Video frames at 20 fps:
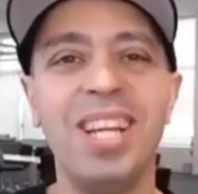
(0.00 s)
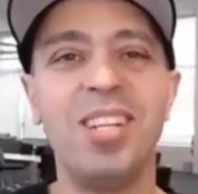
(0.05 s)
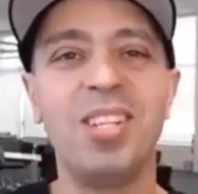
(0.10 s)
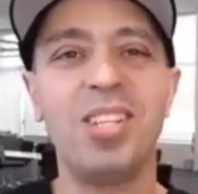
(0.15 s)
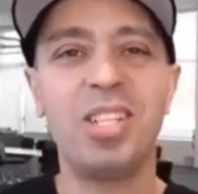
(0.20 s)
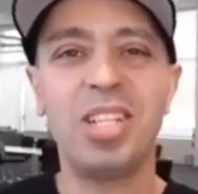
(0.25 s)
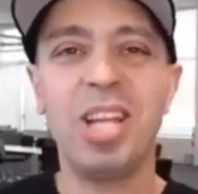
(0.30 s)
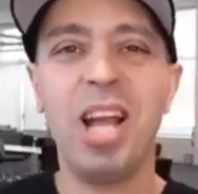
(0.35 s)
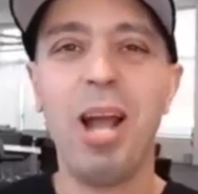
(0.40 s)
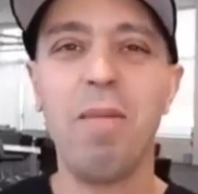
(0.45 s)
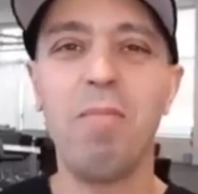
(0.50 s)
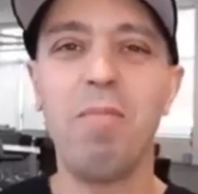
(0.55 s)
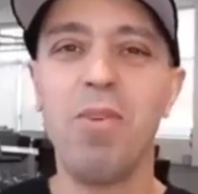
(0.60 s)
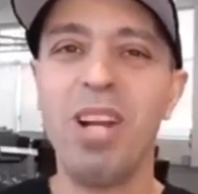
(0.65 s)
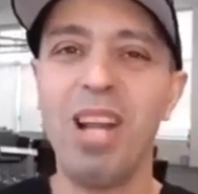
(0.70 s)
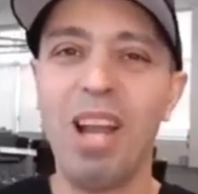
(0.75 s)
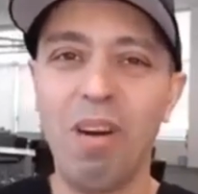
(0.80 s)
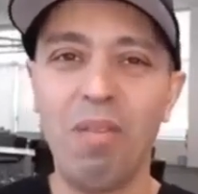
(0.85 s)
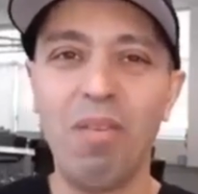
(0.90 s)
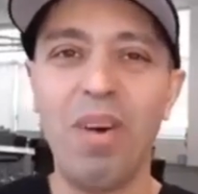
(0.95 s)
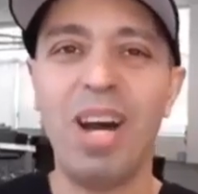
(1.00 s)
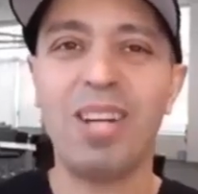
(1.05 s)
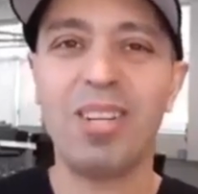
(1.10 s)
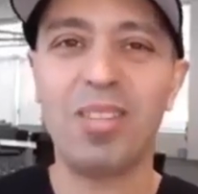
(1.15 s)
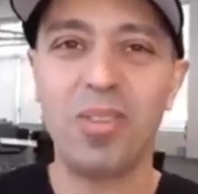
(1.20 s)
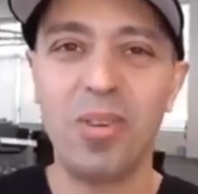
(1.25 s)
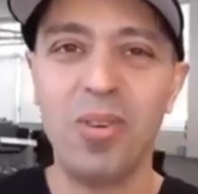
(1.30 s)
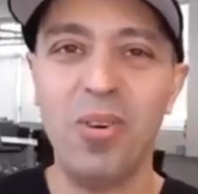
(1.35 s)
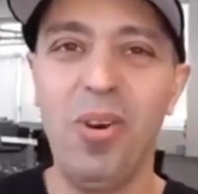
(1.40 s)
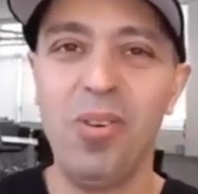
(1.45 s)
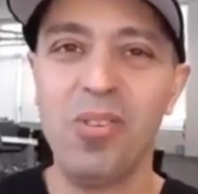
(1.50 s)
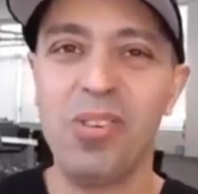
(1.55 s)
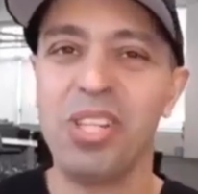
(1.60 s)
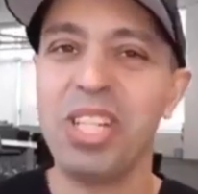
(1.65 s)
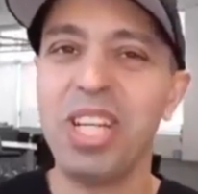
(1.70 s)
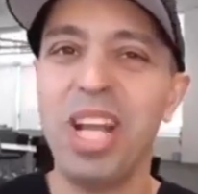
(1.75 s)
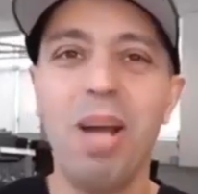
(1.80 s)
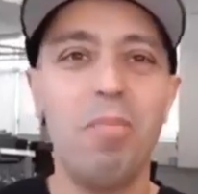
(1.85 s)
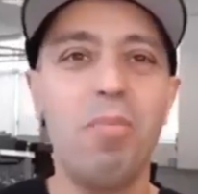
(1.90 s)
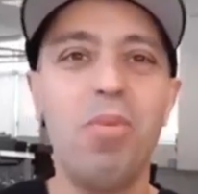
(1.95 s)
الشعب ولا فارض روحه
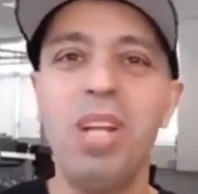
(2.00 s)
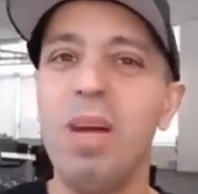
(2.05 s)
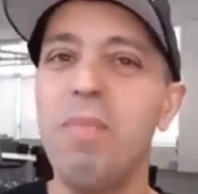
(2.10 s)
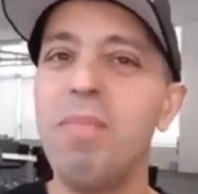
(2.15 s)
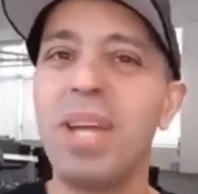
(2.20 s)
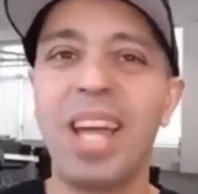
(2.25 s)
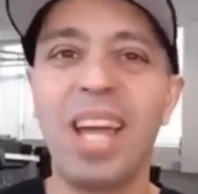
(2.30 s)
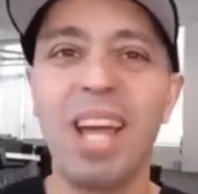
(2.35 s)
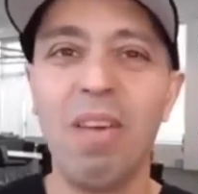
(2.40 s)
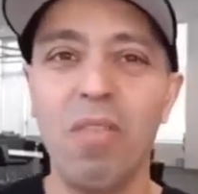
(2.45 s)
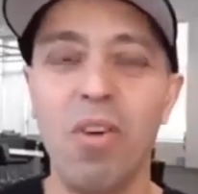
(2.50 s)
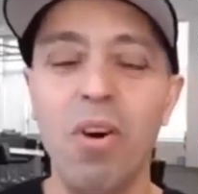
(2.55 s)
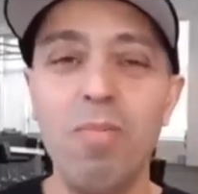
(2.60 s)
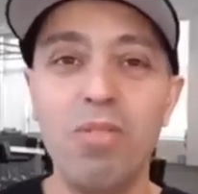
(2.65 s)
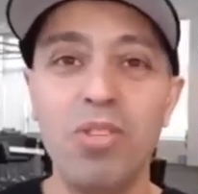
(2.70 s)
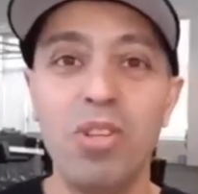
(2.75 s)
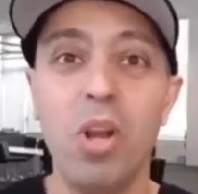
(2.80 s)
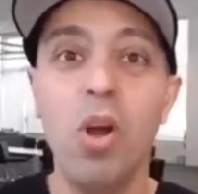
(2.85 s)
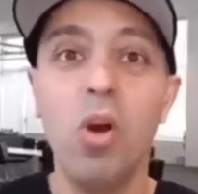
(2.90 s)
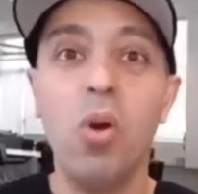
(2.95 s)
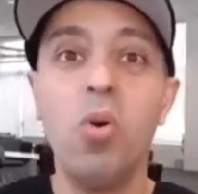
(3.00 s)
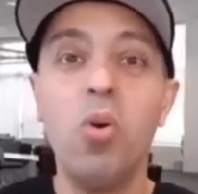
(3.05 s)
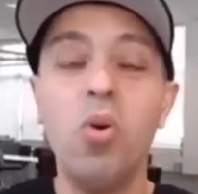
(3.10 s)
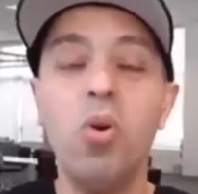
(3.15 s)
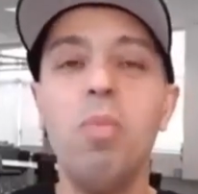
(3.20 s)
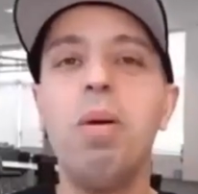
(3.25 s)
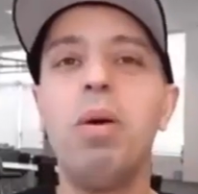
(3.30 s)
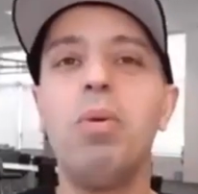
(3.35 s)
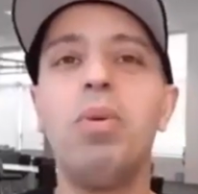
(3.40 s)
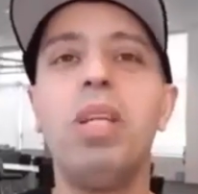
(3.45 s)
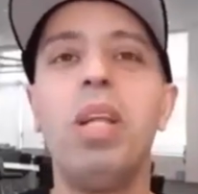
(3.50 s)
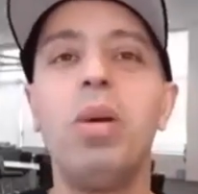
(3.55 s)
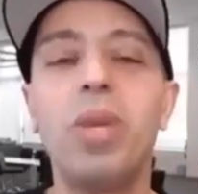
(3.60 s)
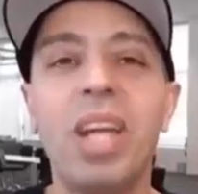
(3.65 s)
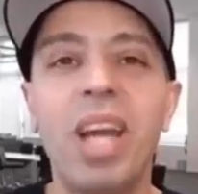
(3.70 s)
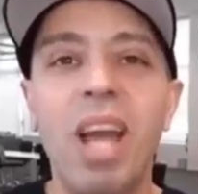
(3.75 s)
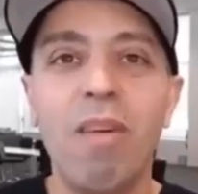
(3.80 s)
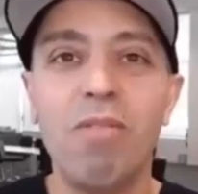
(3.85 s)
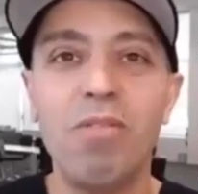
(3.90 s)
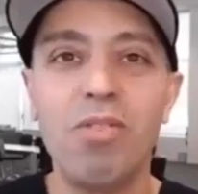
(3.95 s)
الشعب ولا ما يخافهمش وهما ولا
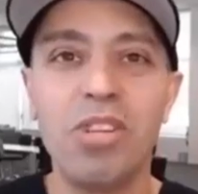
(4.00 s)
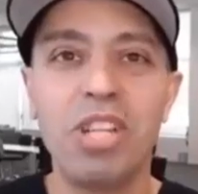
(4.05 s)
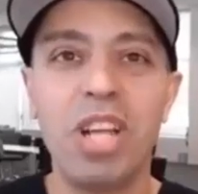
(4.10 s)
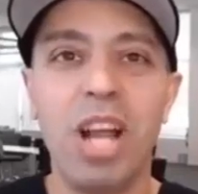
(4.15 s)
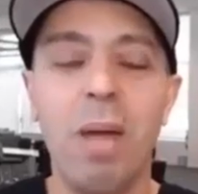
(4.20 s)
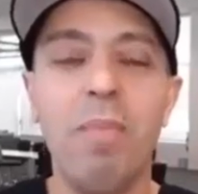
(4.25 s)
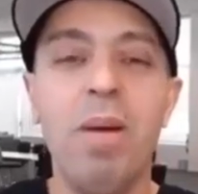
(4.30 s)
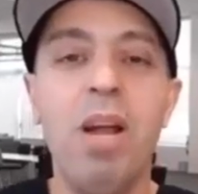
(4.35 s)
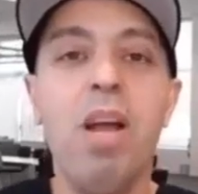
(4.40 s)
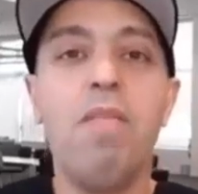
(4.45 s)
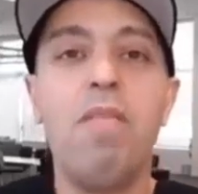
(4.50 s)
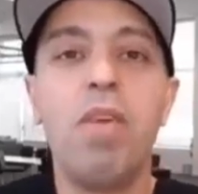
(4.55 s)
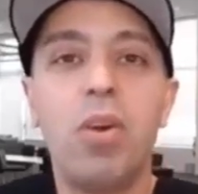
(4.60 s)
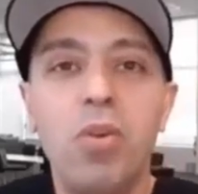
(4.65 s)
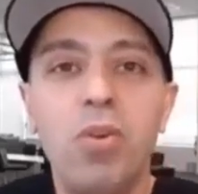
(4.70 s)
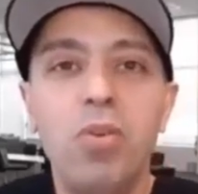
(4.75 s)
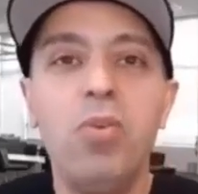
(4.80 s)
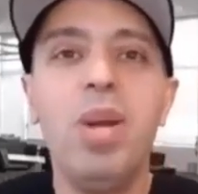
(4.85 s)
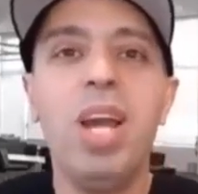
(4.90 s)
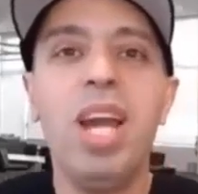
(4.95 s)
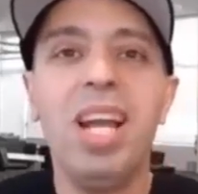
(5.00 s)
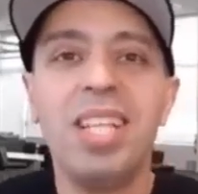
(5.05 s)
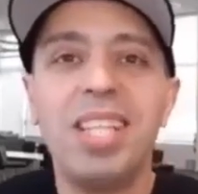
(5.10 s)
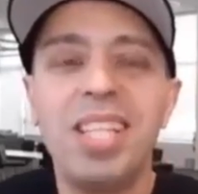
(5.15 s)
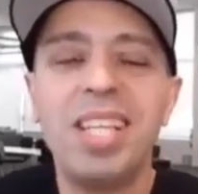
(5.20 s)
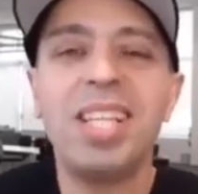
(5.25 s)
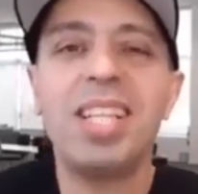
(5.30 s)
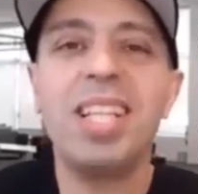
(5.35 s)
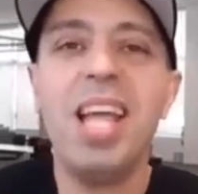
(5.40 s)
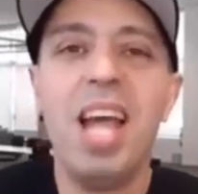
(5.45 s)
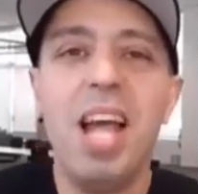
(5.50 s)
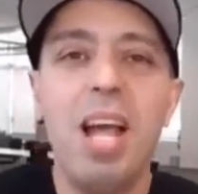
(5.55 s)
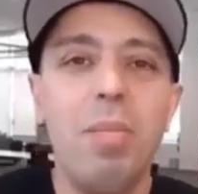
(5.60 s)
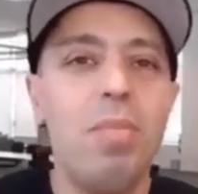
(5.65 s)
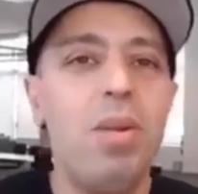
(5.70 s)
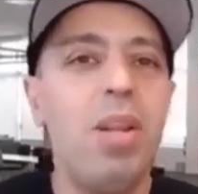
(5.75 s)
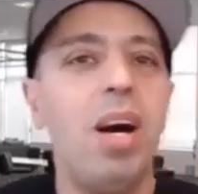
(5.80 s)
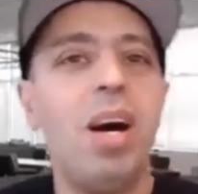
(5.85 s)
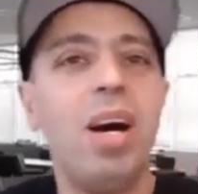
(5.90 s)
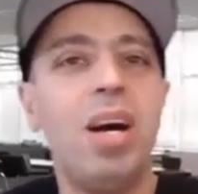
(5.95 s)
يخافوا الشعب فكل واحد
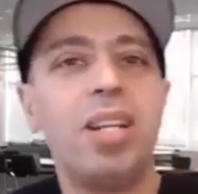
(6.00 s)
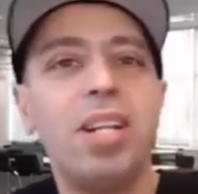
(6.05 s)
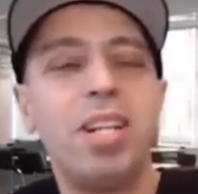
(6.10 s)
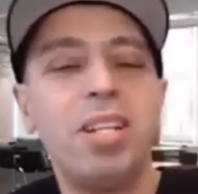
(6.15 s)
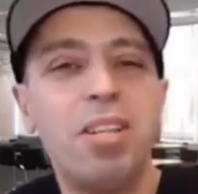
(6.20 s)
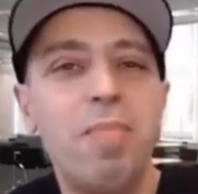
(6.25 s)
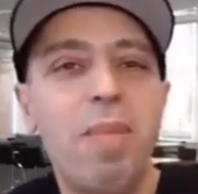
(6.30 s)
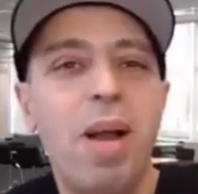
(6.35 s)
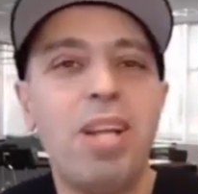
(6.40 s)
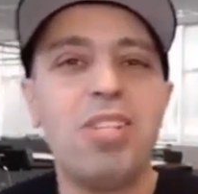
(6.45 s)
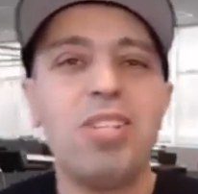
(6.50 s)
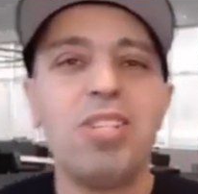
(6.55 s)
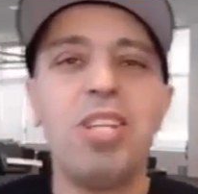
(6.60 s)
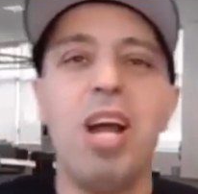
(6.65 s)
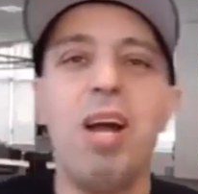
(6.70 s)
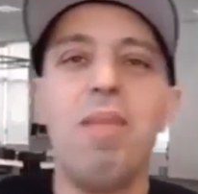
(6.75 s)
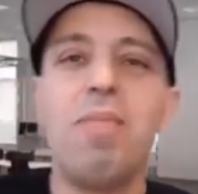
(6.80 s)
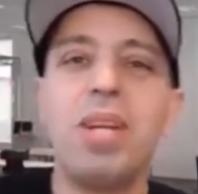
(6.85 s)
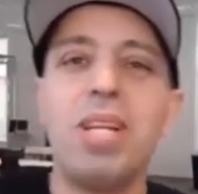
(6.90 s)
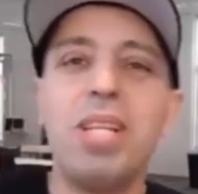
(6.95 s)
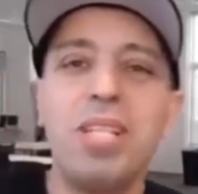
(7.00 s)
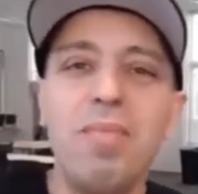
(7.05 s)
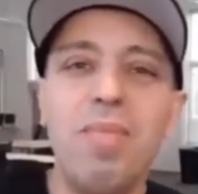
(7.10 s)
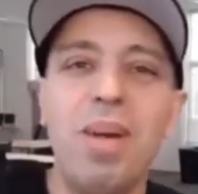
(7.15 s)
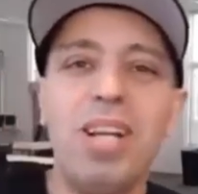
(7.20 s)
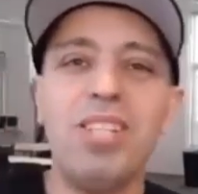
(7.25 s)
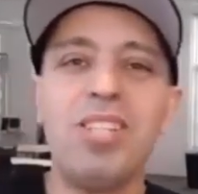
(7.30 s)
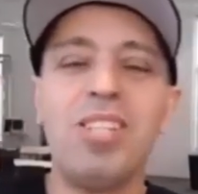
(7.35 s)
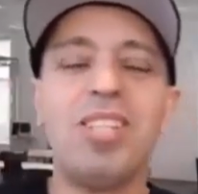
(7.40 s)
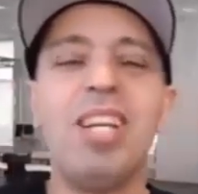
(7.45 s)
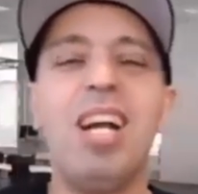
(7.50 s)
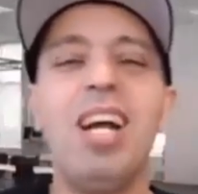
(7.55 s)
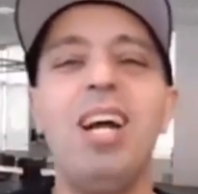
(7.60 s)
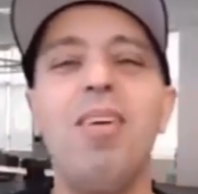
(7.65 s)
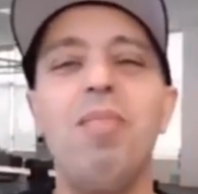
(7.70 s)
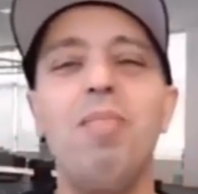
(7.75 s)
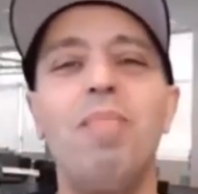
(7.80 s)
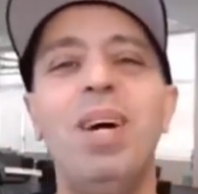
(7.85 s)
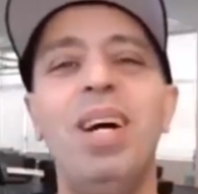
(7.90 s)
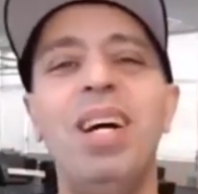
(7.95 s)
يتلاعب لا راني مع الشعب راني مع
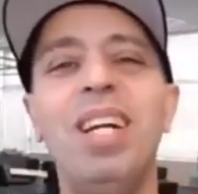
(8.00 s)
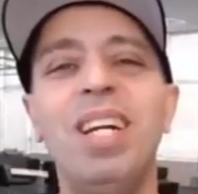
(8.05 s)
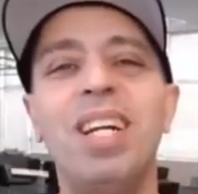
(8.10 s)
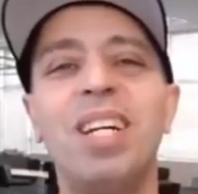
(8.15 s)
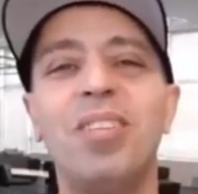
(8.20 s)
الشعب